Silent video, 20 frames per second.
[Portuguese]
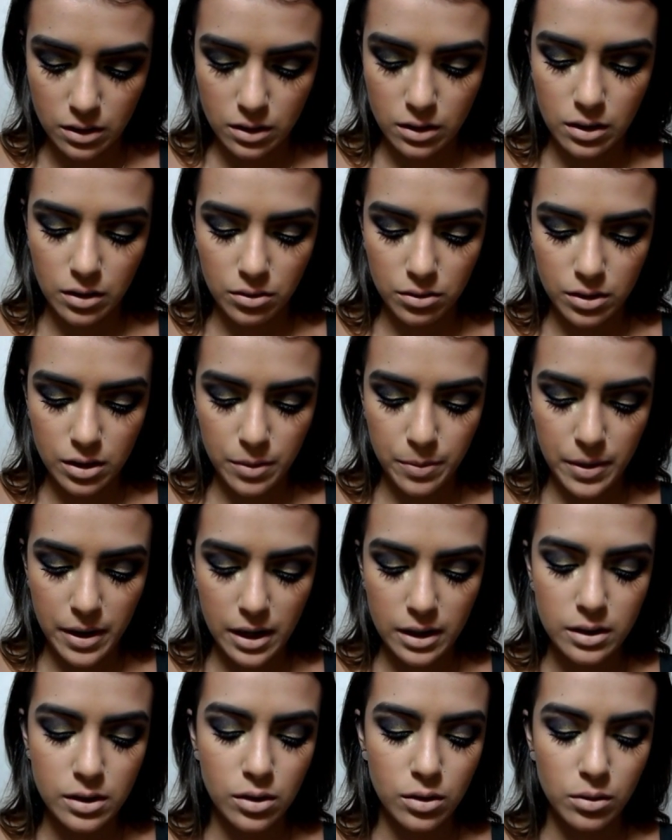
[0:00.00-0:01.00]
Então você
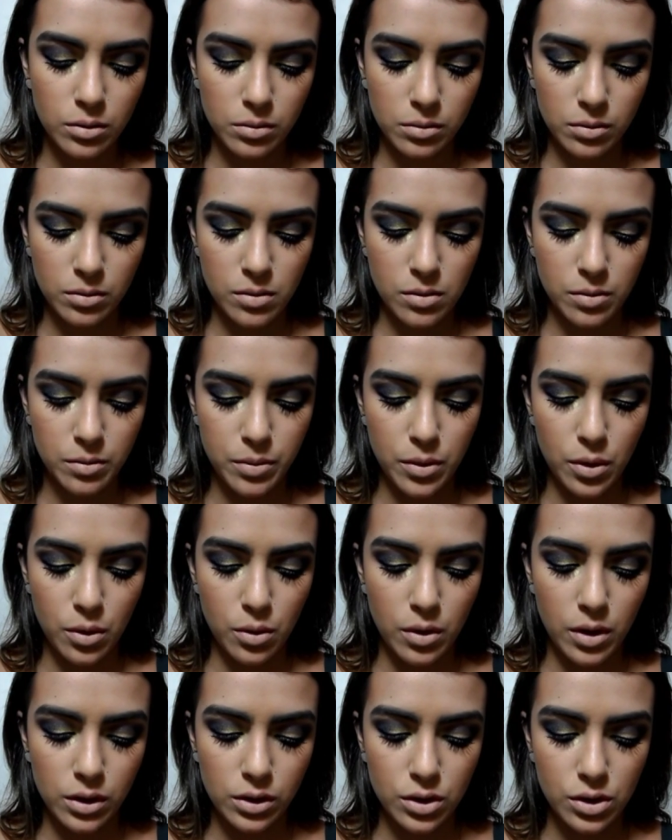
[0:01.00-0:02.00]
passa um pouco
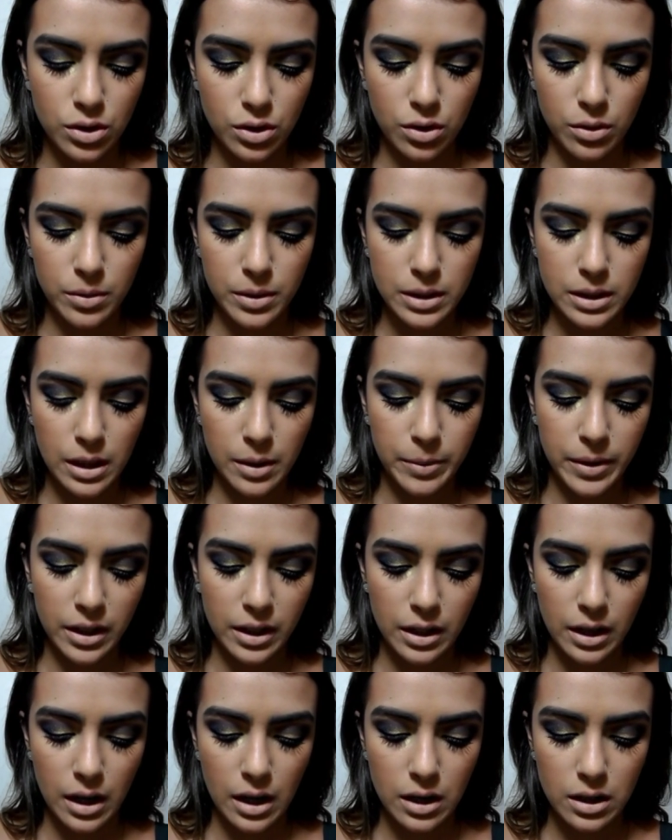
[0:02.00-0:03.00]
antes de começar a
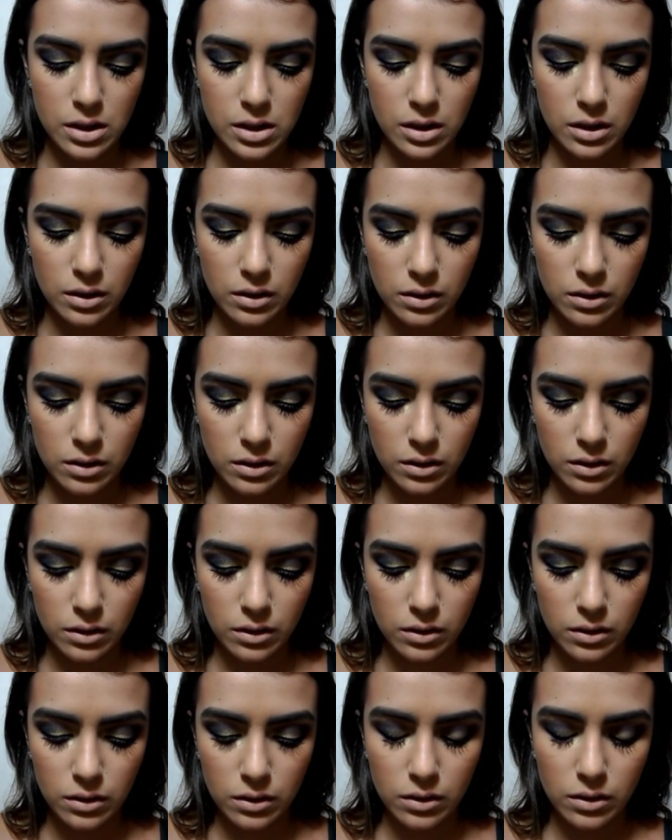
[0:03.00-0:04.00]
maquiagem,
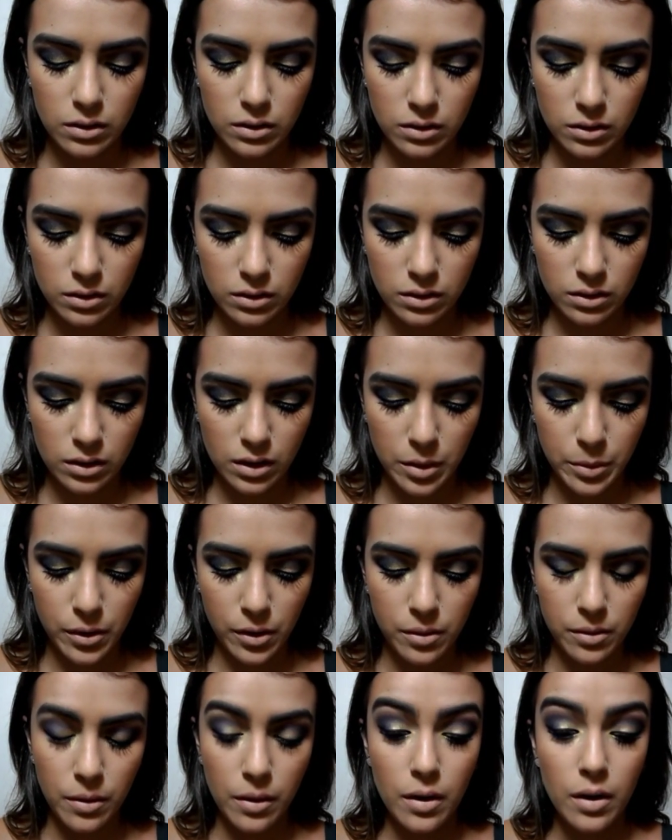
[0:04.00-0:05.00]
tá
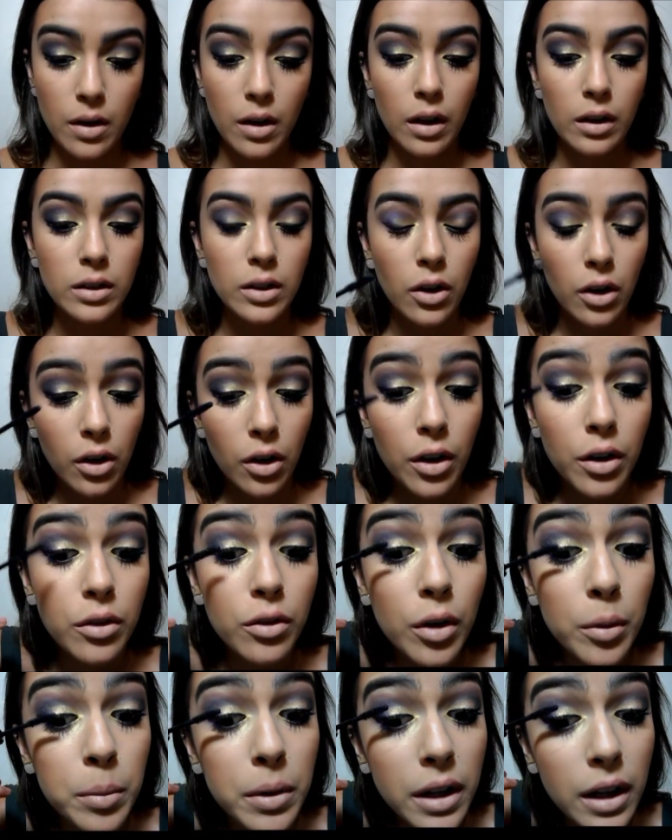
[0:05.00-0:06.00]
bom? Então agora eu vou
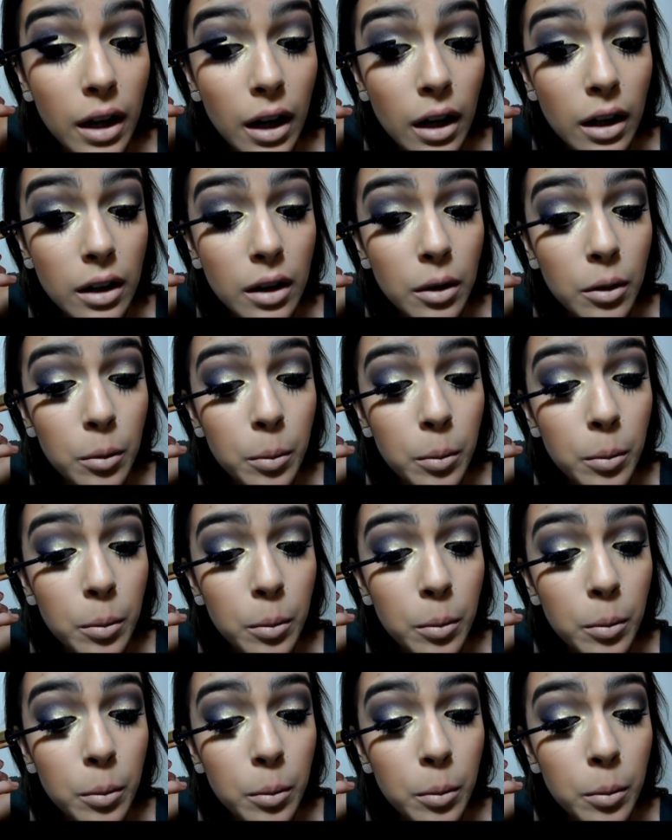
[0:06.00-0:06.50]
aplicar aqui o